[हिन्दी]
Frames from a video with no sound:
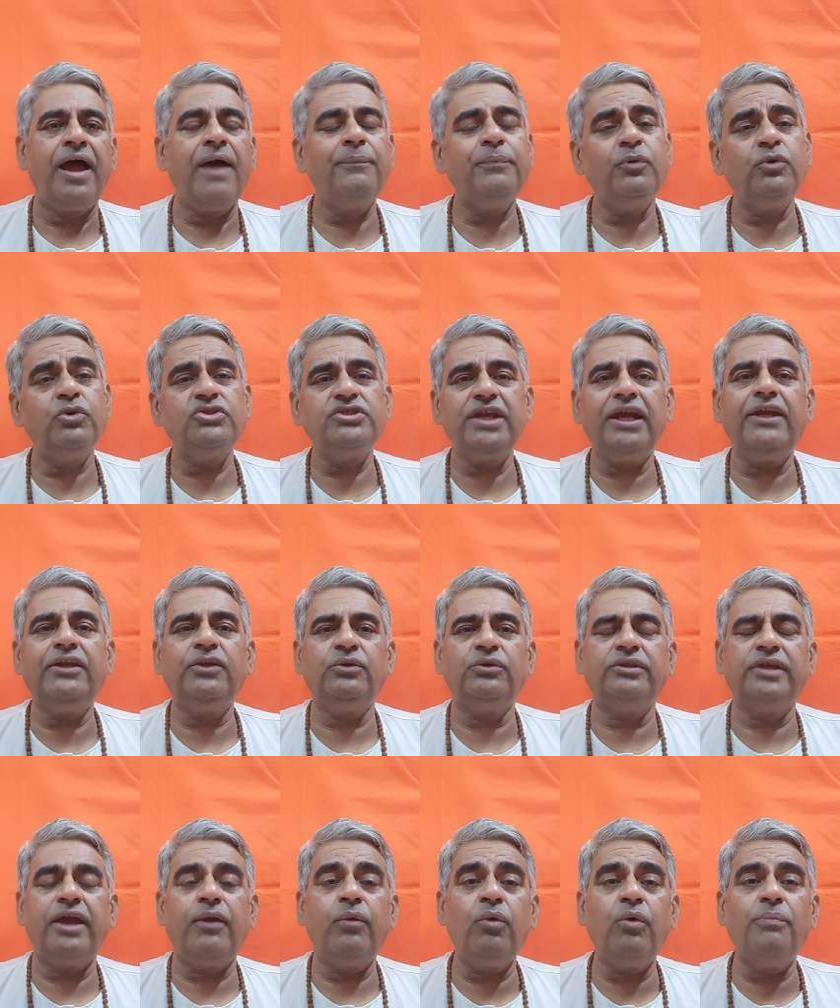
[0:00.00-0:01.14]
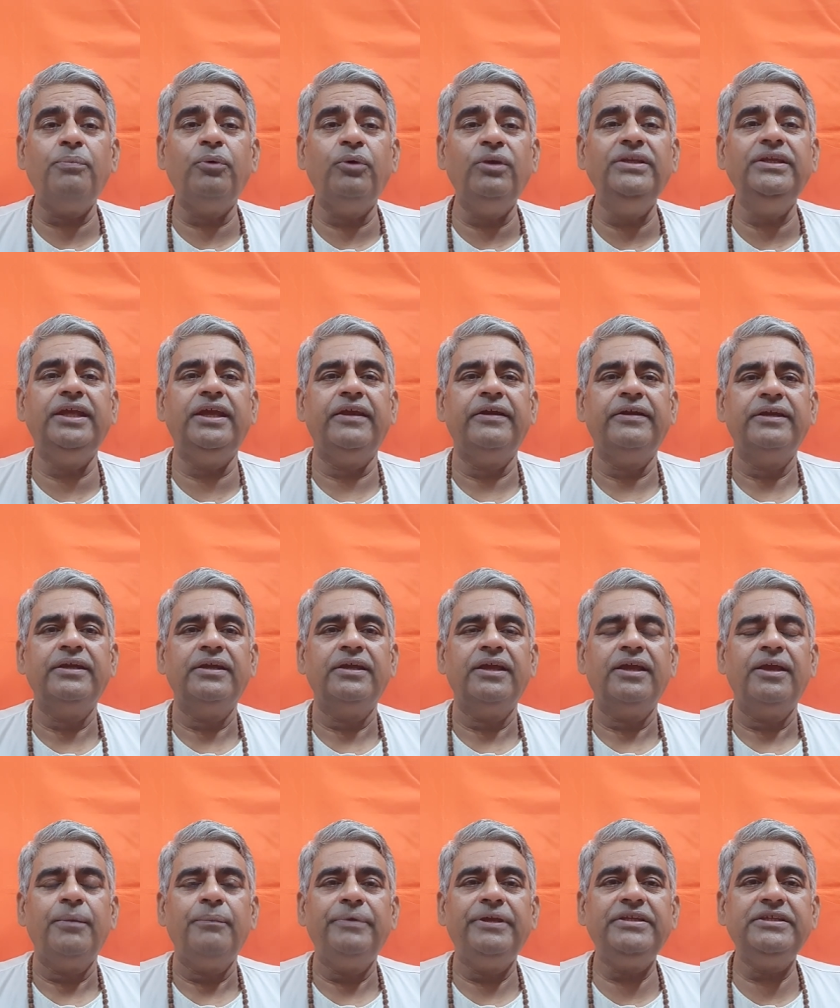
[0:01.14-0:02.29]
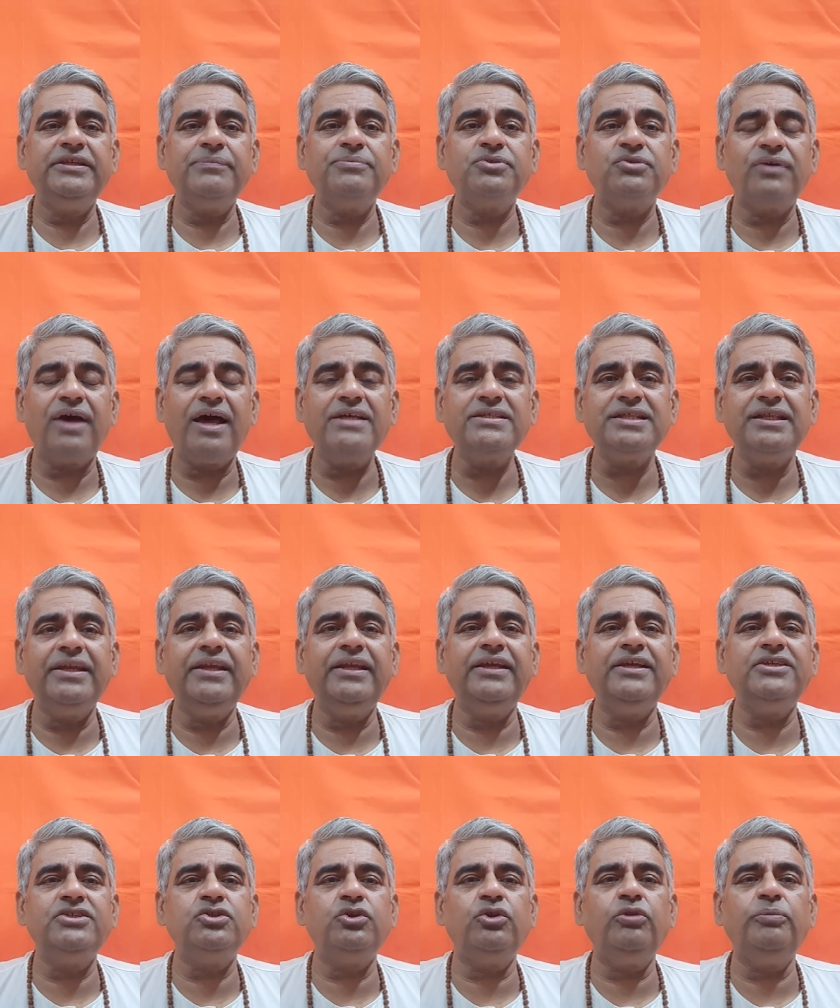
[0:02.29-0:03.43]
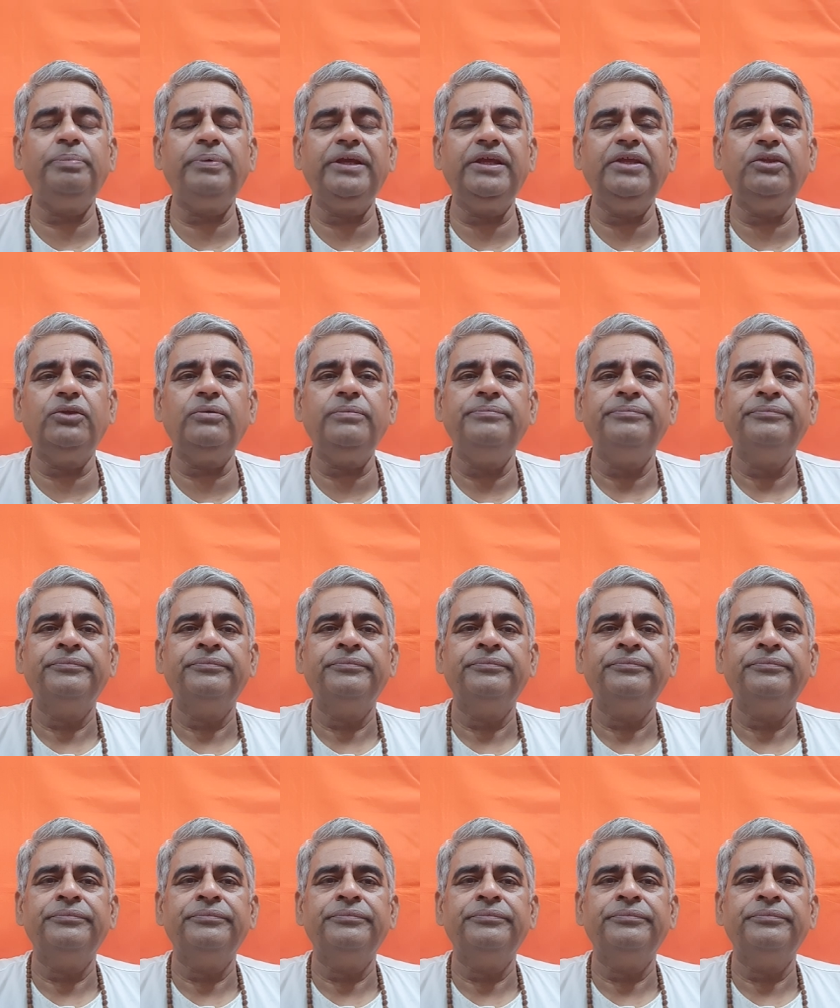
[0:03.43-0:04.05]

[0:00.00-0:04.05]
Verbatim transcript: आपको सेट होता है वो बोलिए फिर जब श्वास लेने की जरूरत पड़े तो